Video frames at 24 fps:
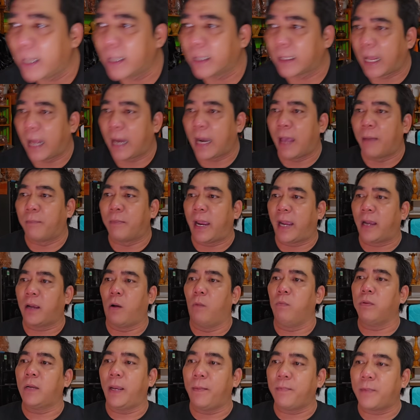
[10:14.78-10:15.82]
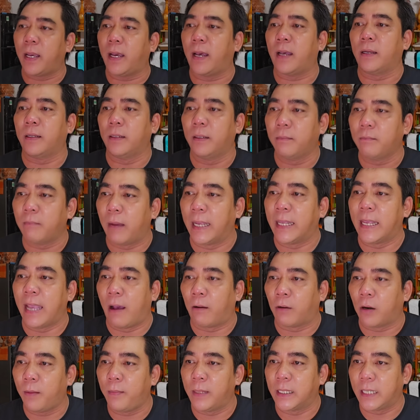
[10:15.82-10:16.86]
người ta làm ăn khủng khiếp chưa? Bà
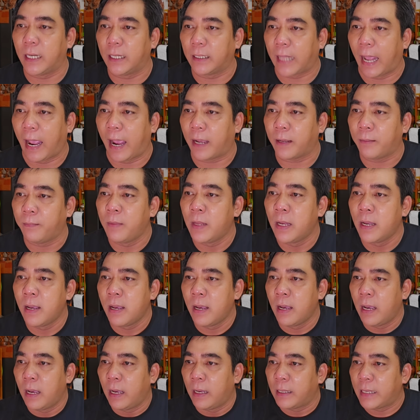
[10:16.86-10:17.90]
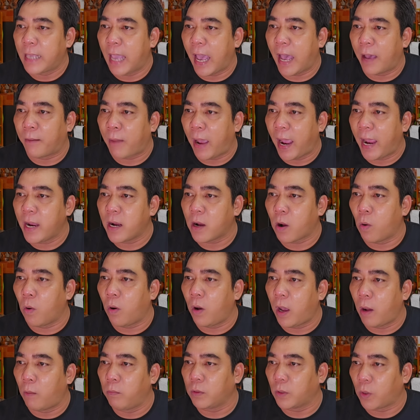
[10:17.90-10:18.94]
giàu đó mà xuyên tạc. Nhà máy
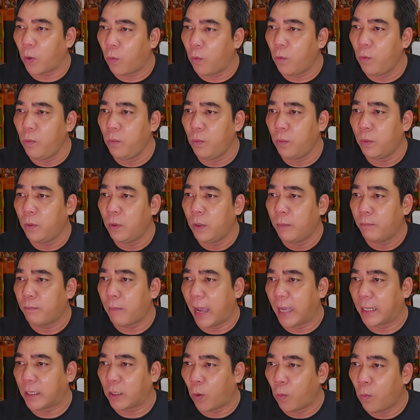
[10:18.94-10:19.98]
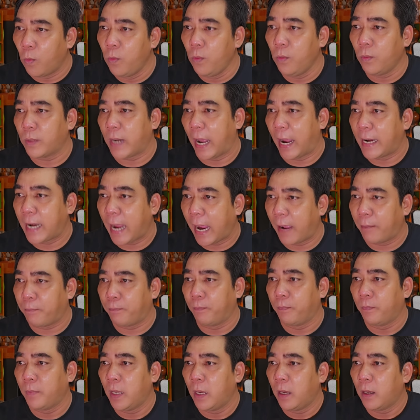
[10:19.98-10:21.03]
của ông chủ, bà chủ Đại Nam
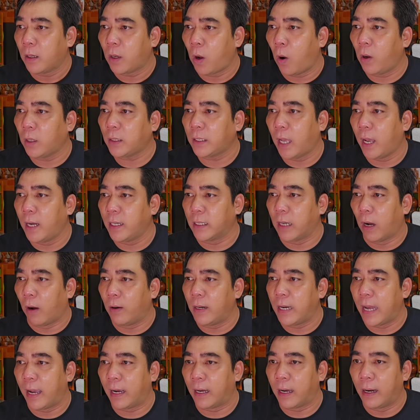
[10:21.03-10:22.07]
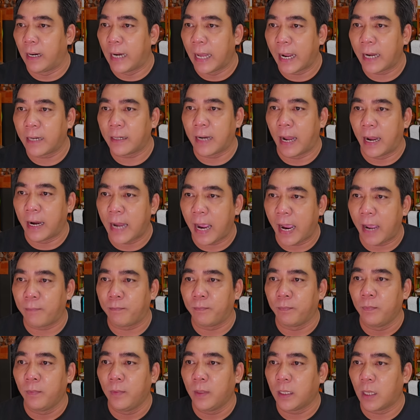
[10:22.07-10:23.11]
có tên gọi là Glen Đại Nam,
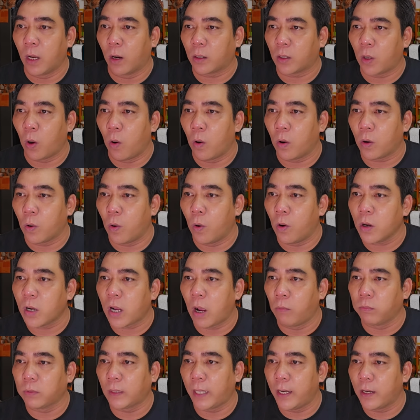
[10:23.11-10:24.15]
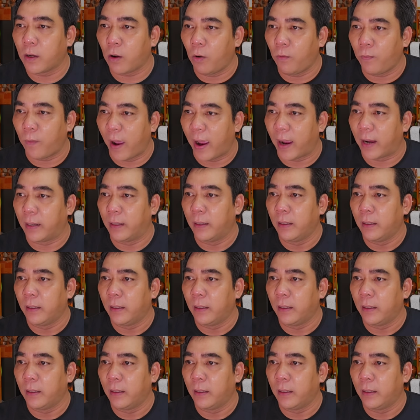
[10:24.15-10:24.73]
trực thuộc của công ty cổ phần